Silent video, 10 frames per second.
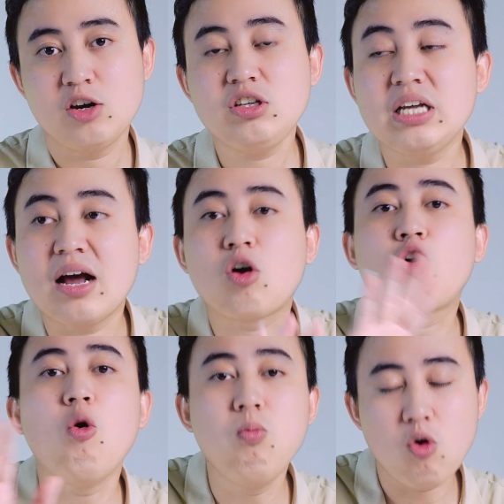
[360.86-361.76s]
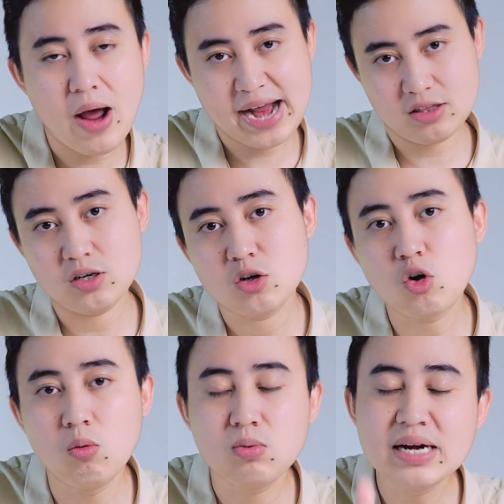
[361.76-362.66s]
nó chỉ là cùng loại thôi,
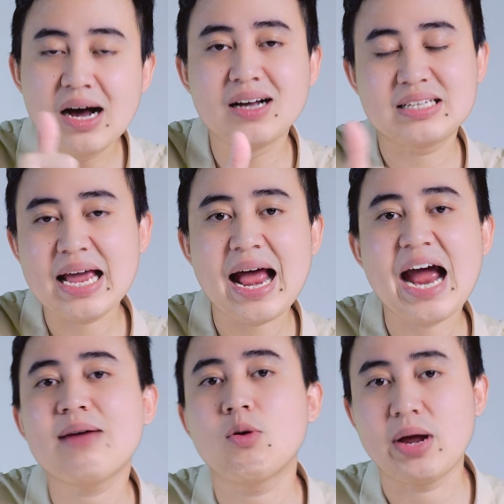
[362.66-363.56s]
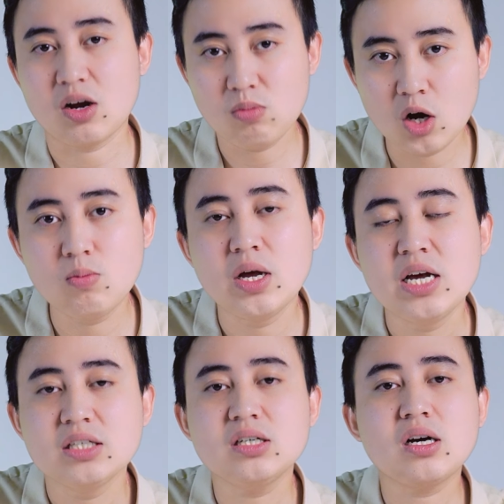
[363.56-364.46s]
cùng NCA21700
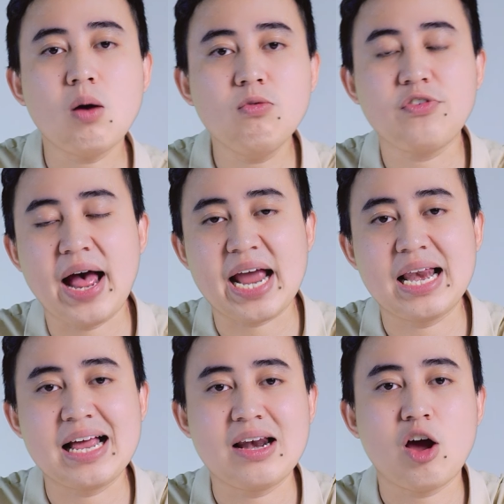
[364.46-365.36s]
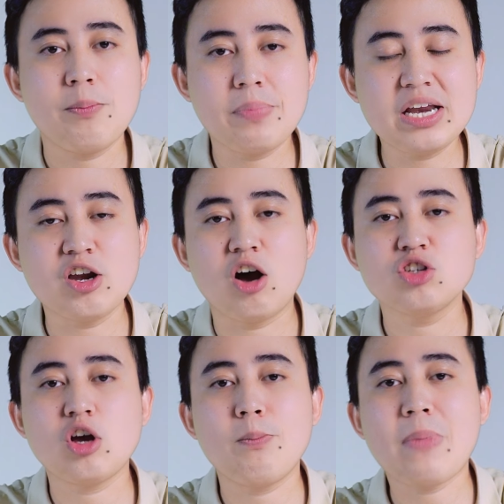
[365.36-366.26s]
chứ không phải là lõi pin
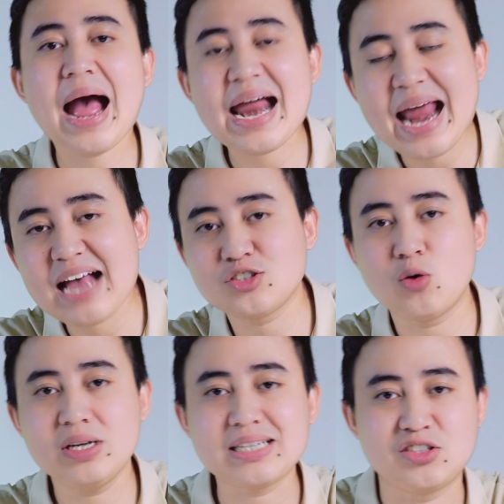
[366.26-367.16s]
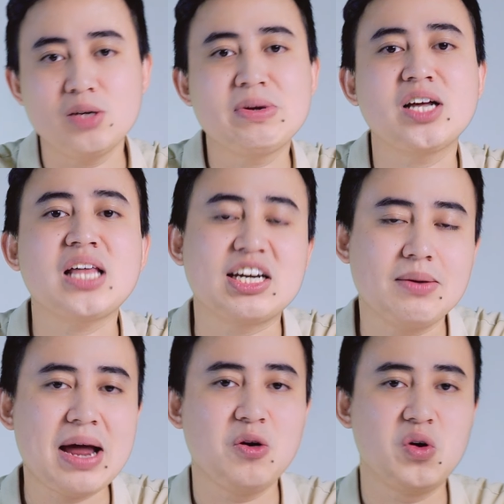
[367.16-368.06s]
đó do Panasonic sản xuất mình là thật
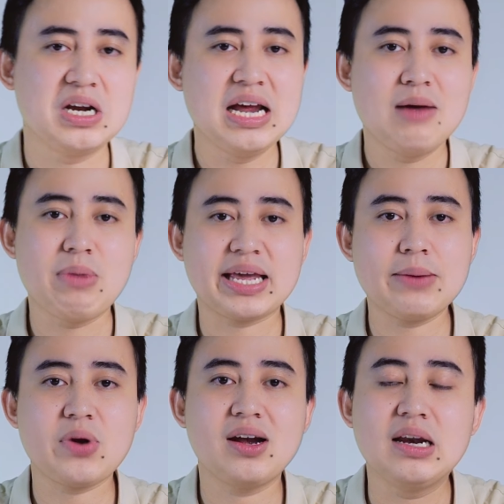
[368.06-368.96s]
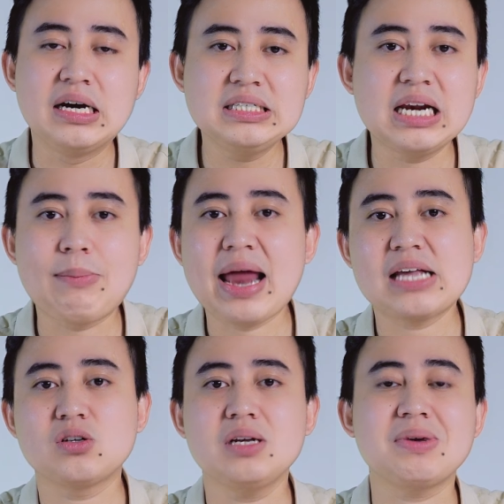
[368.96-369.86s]
các bạn luôn. Mấy cái brand lớn như là
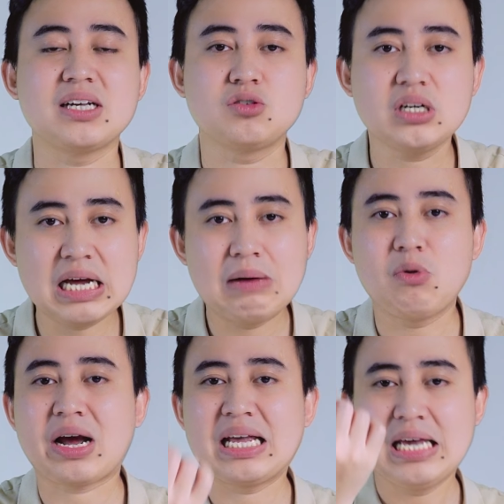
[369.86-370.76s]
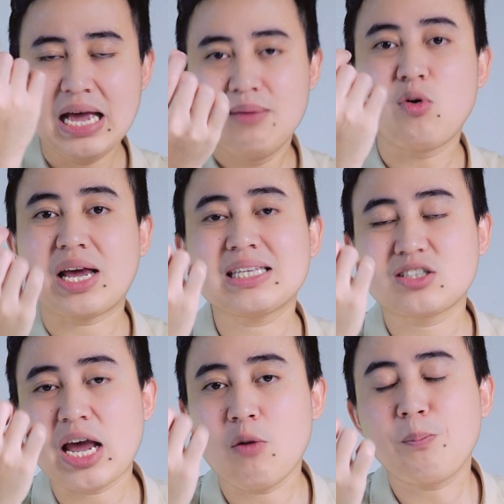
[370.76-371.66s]
Panasonic mà sản xuất á, một cái một cái
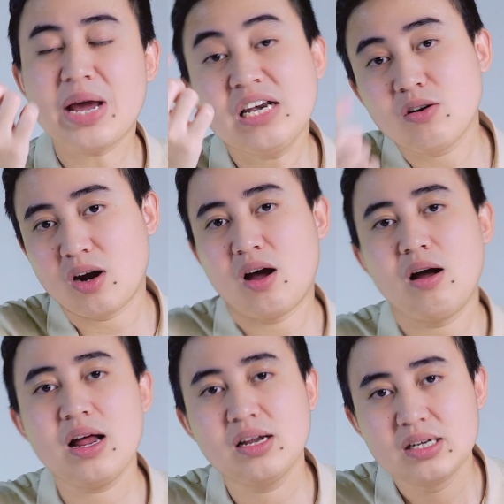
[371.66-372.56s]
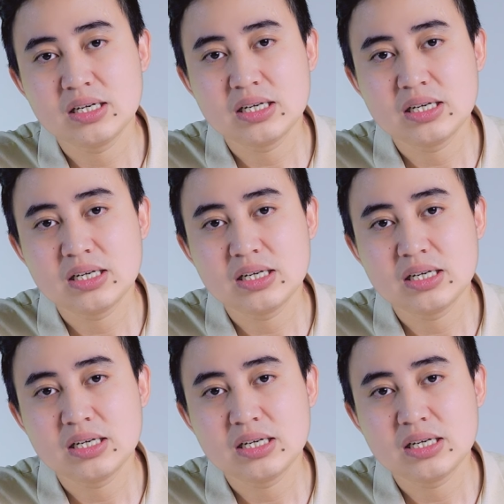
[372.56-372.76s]
cell pin của nó